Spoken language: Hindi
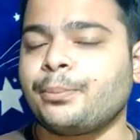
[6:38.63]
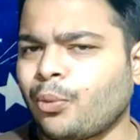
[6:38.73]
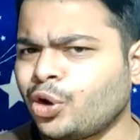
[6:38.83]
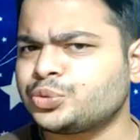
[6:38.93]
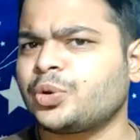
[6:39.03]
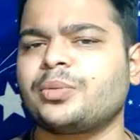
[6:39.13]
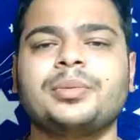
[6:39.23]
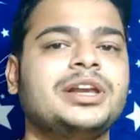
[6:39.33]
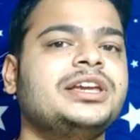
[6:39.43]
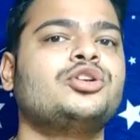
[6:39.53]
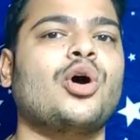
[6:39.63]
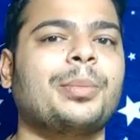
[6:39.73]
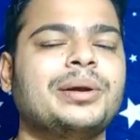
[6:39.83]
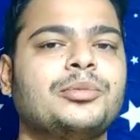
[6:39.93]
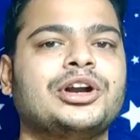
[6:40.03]
मोस्ट प्रोबेबली
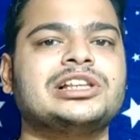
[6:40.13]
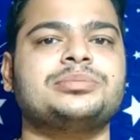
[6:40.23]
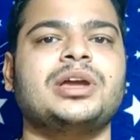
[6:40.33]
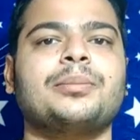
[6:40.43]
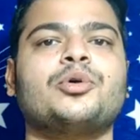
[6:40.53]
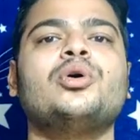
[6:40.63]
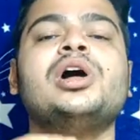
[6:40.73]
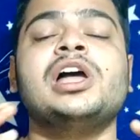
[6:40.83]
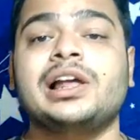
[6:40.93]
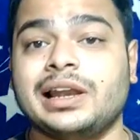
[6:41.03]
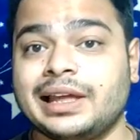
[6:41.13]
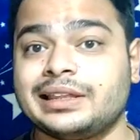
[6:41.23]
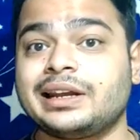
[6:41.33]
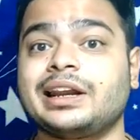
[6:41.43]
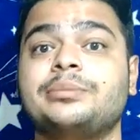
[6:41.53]
टॉप एंड मॉडल्स में आपको
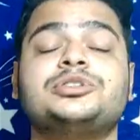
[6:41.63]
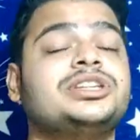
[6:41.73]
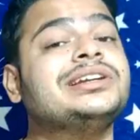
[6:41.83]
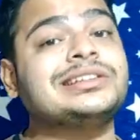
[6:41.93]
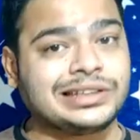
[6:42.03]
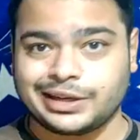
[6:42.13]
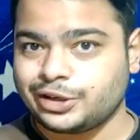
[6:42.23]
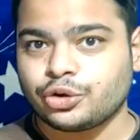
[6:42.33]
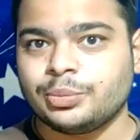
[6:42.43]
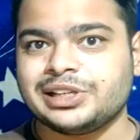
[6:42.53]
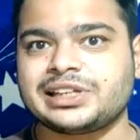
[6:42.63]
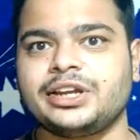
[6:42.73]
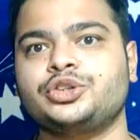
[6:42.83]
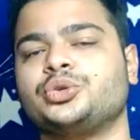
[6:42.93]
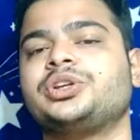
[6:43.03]
लेदर रेप्ड सीट्स देखने को मिल
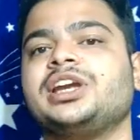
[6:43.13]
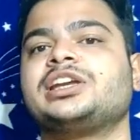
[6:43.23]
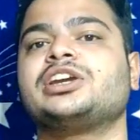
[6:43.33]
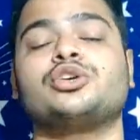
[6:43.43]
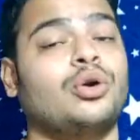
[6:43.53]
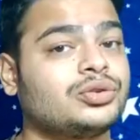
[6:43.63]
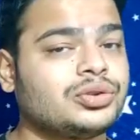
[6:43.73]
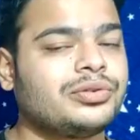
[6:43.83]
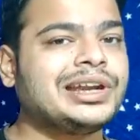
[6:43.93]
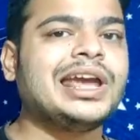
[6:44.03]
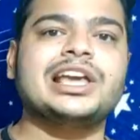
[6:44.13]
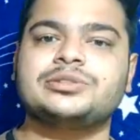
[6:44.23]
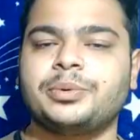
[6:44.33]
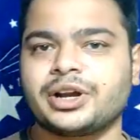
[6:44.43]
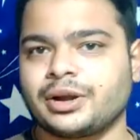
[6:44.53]
जाएं चूंकि एक ये क्रॉस ओवर है
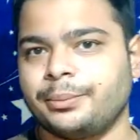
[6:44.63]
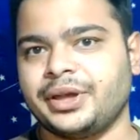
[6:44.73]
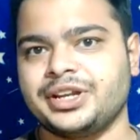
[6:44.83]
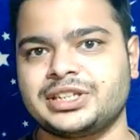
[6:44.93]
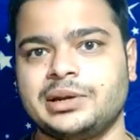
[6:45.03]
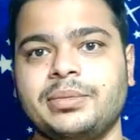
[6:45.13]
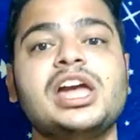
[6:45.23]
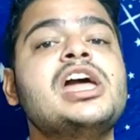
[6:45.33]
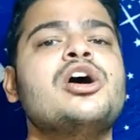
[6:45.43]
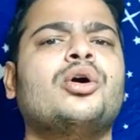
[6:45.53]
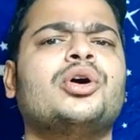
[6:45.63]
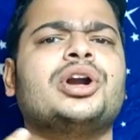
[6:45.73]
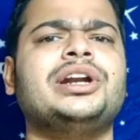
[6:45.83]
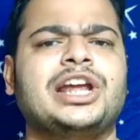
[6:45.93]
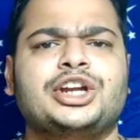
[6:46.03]
एज पर कंपेरिजन में
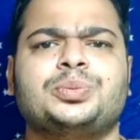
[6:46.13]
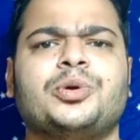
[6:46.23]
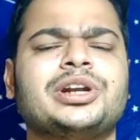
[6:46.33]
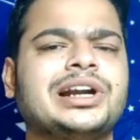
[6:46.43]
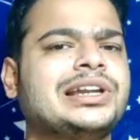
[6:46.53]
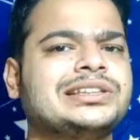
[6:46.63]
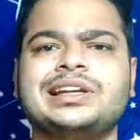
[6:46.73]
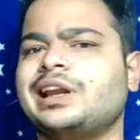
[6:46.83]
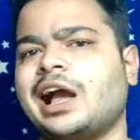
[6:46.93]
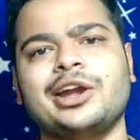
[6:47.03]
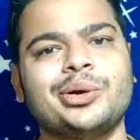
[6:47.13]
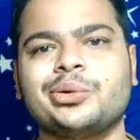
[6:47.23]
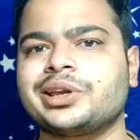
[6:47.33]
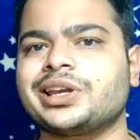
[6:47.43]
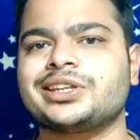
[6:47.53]
और डैशबोर्ड uh, का डिज़ाइन आई
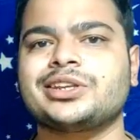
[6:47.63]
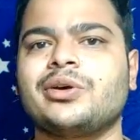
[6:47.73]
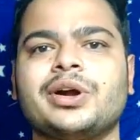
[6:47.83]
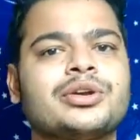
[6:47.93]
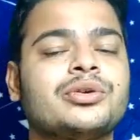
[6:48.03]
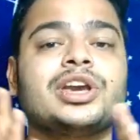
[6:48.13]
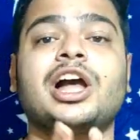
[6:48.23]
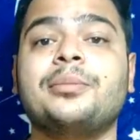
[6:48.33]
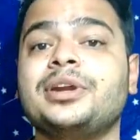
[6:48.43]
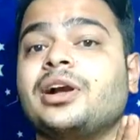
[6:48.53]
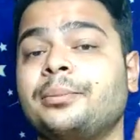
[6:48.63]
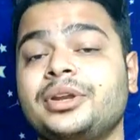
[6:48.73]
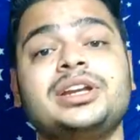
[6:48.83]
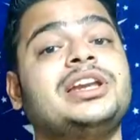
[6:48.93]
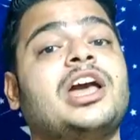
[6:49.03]
नो कि कैसा होगा क्योंकि अभी
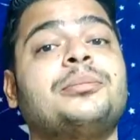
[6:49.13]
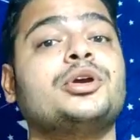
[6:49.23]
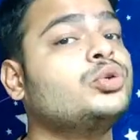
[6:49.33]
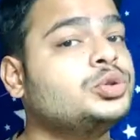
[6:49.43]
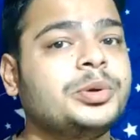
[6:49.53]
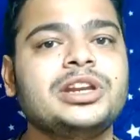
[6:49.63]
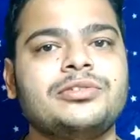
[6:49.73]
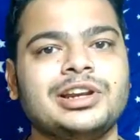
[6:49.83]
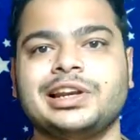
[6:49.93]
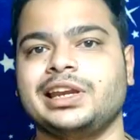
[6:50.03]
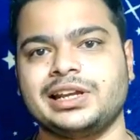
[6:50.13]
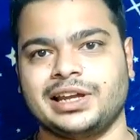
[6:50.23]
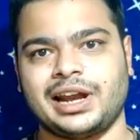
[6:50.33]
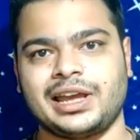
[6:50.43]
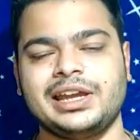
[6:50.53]
कंपनी ने यहाँ पे कुछ भी रिवील नहीं
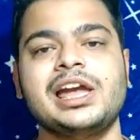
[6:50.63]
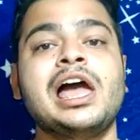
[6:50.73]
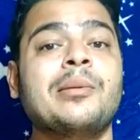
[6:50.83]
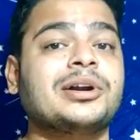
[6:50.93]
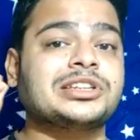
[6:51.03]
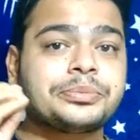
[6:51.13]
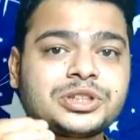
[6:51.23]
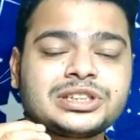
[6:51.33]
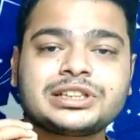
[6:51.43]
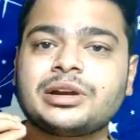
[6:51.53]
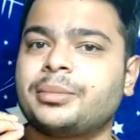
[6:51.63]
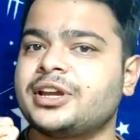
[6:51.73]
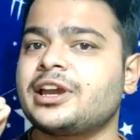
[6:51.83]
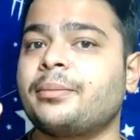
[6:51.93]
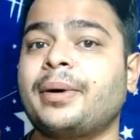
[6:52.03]
करा है पर सबसे ज़्यादा
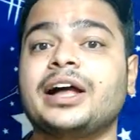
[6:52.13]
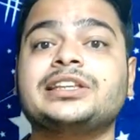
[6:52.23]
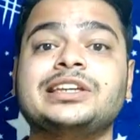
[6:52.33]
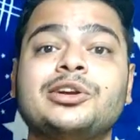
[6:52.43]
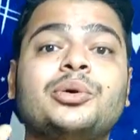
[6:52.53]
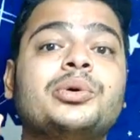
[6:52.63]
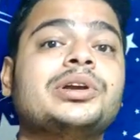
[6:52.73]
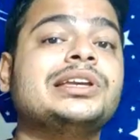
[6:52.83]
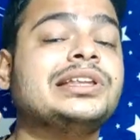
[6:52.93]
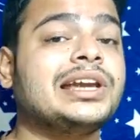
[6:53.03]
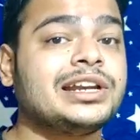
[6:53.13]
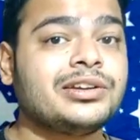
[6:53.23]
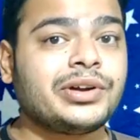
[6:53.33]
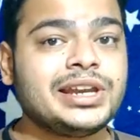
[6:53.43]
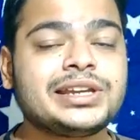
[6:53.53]
बढ़िया बात ये होगी
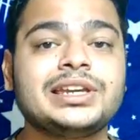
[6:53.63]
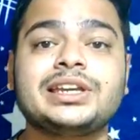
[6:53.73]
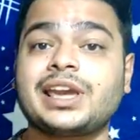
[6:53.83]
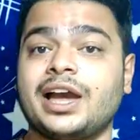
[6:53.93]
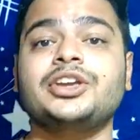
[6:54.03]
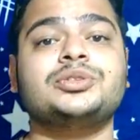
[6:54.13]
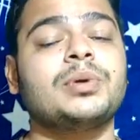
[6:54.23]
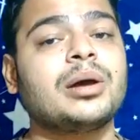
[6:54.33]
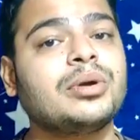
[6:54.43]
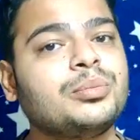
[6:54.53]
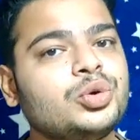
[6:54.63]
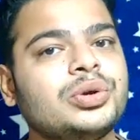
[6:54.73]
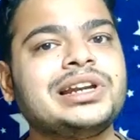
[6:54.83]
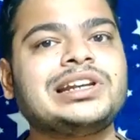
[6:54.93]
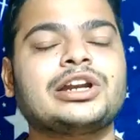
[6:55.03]
देखने वाली कि क्या इसमें हमें
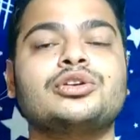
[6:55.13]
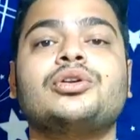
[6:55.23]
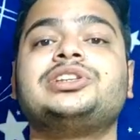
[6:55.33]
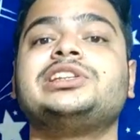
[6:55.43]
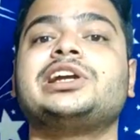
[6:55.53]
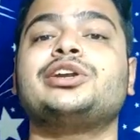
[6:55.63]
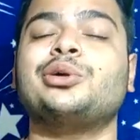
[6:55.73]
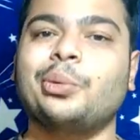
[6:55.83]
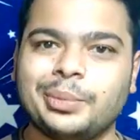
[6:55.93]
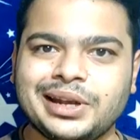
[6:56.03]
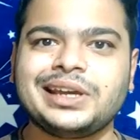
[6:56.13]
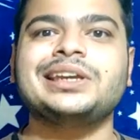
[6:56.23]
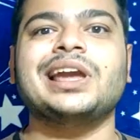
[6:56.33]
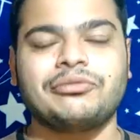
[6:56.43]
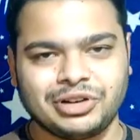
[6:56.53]
ब्लू लिंक टेक्नोलॉजी देखने को
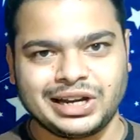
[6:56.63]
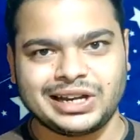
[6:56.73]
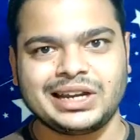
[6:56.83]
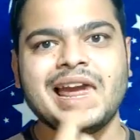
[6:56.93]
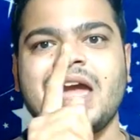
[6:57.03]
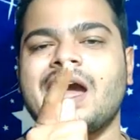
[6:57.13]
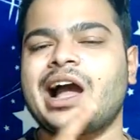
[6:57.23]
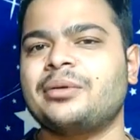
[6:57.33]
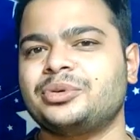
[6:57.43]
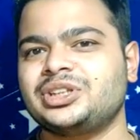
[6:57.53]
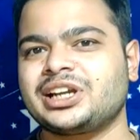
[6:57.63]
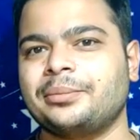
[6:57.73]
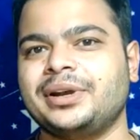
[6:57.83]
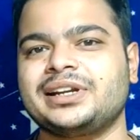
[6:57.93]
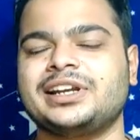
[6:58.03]
मिलेगी या फिर नहीं आप मुझे
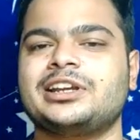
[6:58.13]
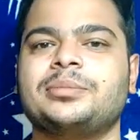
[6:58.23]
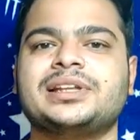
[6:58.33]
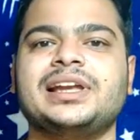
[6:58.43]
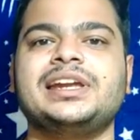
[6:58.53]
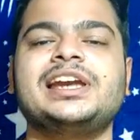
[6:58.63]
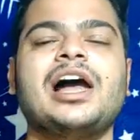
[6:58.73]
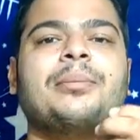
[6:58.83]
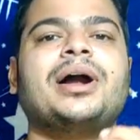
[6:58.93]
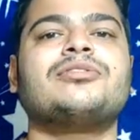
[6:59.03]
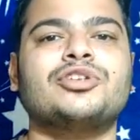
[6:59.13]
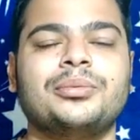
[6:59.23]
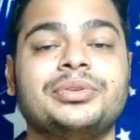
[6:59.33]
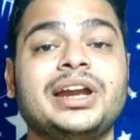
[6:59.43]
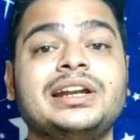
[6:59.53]
कमेंट करके बताइए अपार्ट
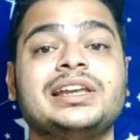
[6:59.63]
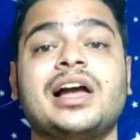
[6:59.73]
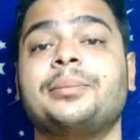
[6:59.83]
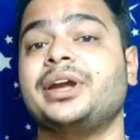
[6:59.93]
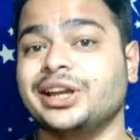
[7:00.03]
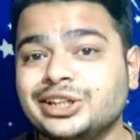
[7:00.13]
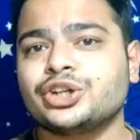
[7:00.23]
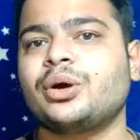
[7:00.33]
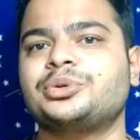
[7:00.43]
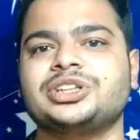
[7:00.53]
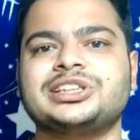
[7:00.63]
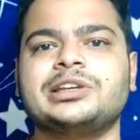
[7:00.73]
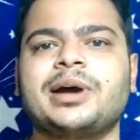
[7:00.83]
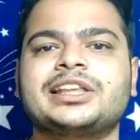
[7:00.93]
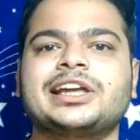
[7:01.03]
फ्रॉम दैट यहाँ पर इंजन ऑप्शन
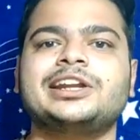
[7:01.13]
की बात